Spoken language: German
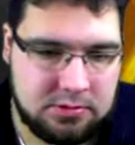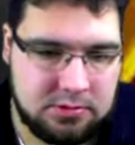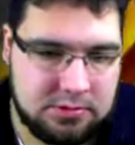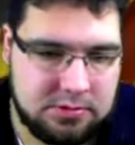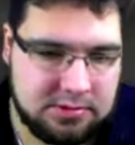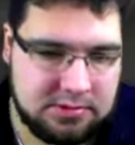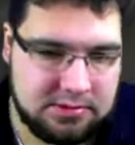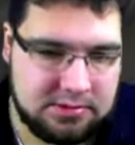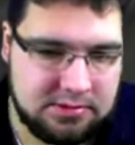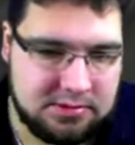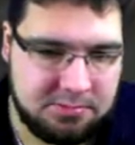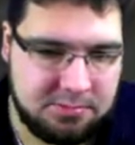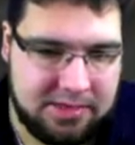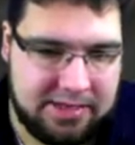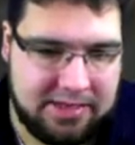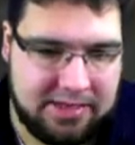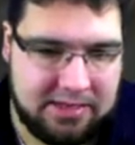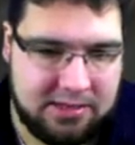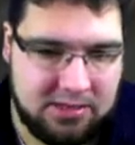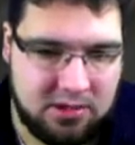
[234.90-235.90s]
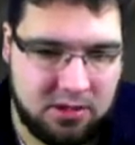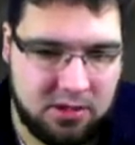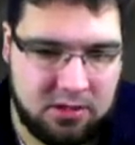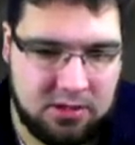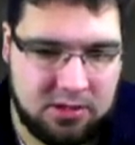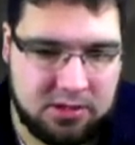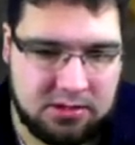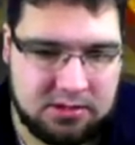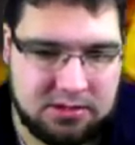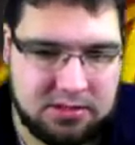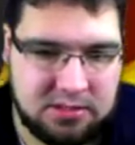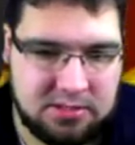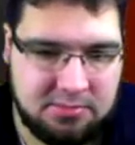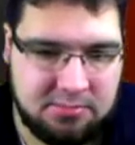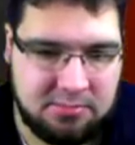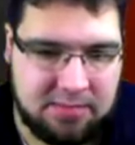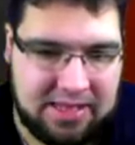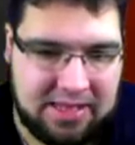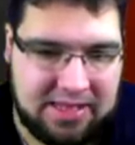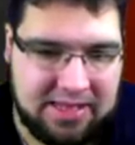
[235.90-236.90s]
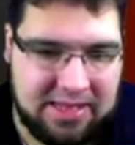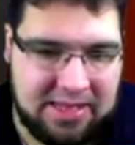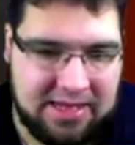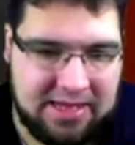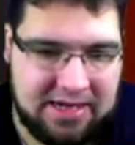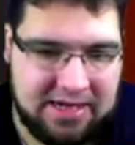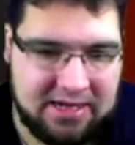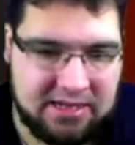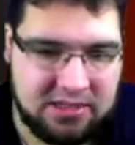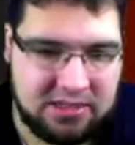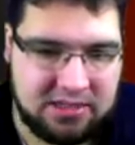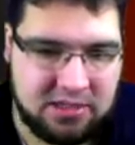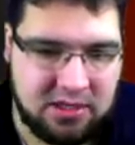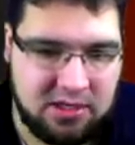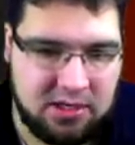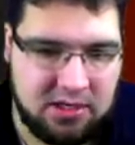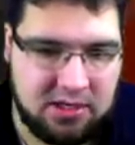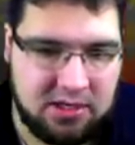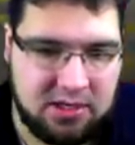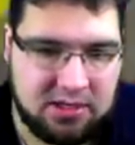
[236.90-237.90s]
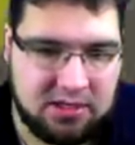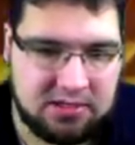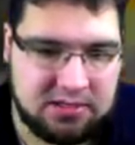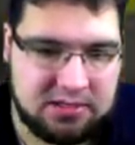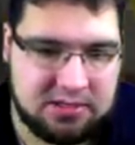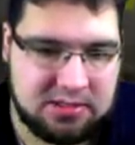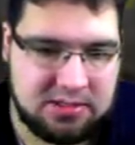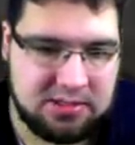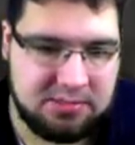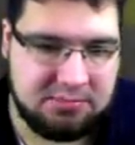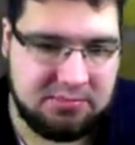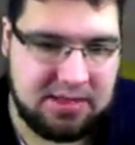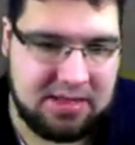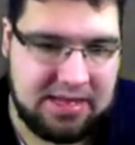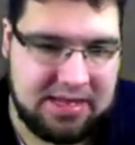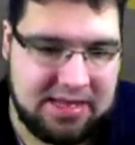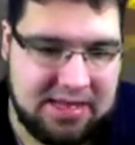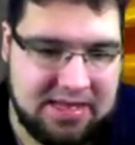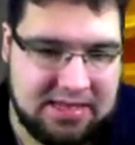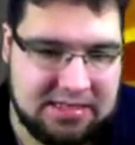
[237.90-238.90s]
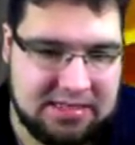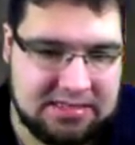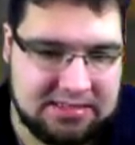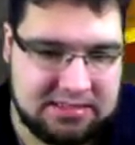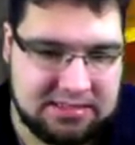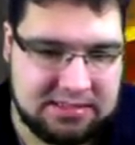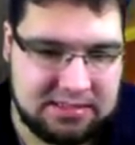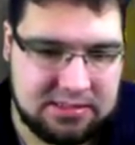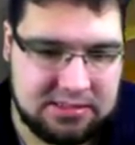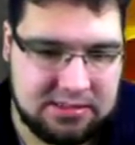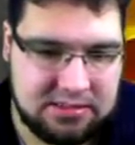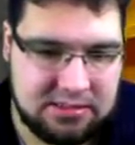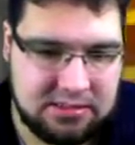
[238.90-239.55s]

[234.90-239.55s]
Das ist mein Gold. Mein Gold. Meins.